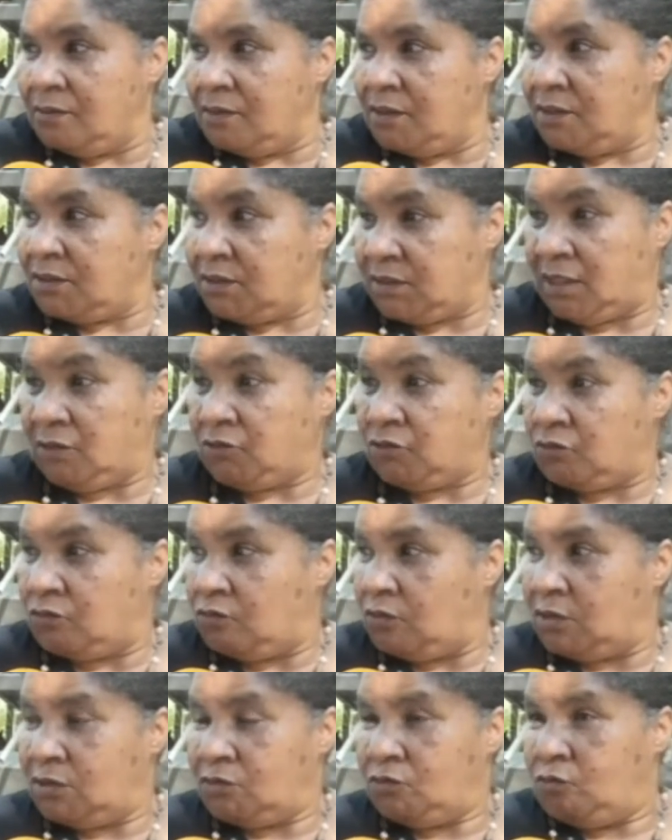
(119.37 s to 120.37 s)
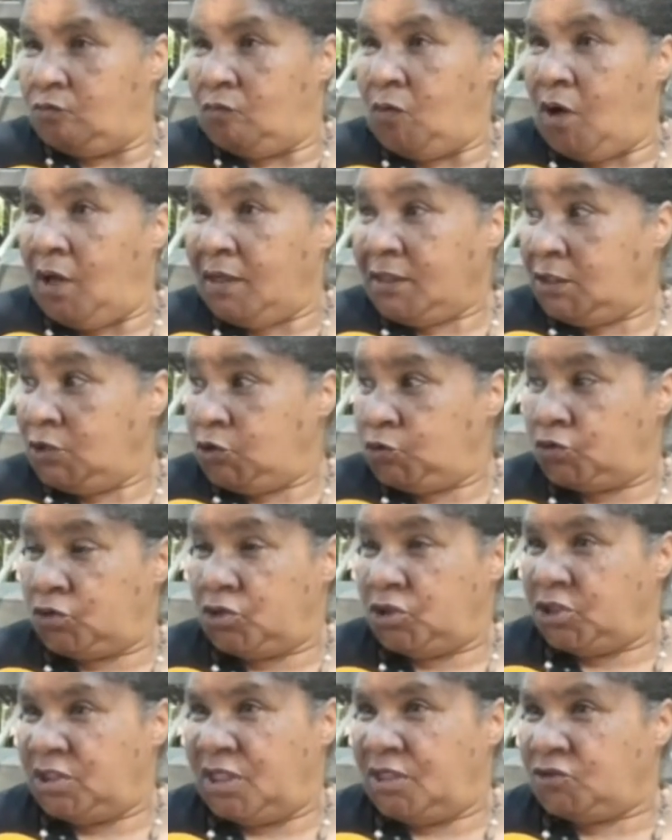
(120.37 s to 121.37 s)
Eh, tanto quando morrem, as
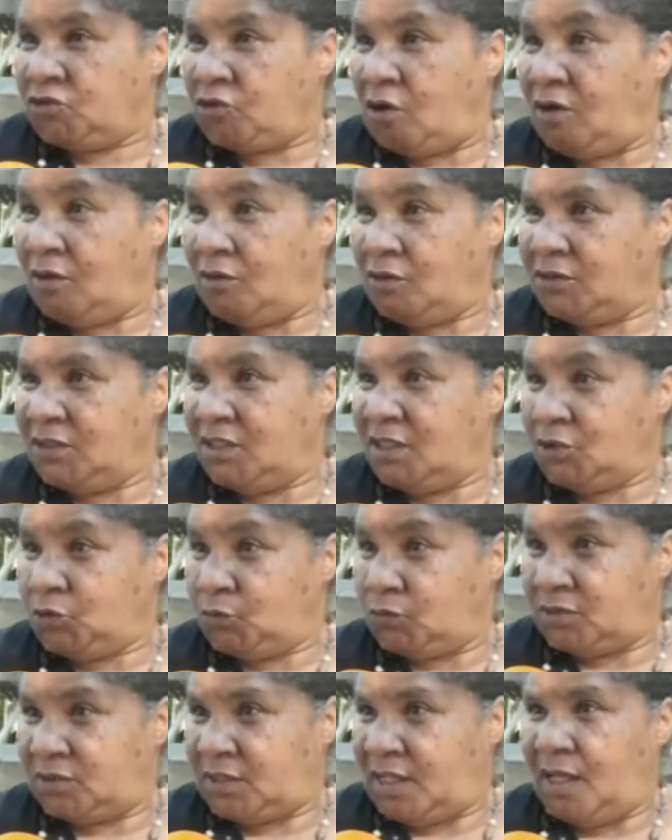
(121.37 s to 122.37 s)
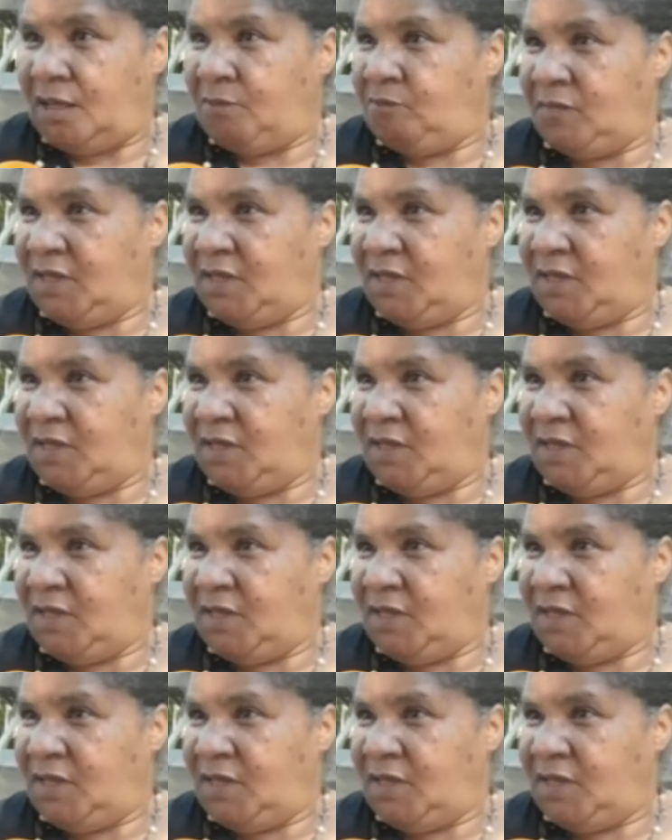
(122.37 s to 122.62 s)
pessoas nem tocam neles porque têm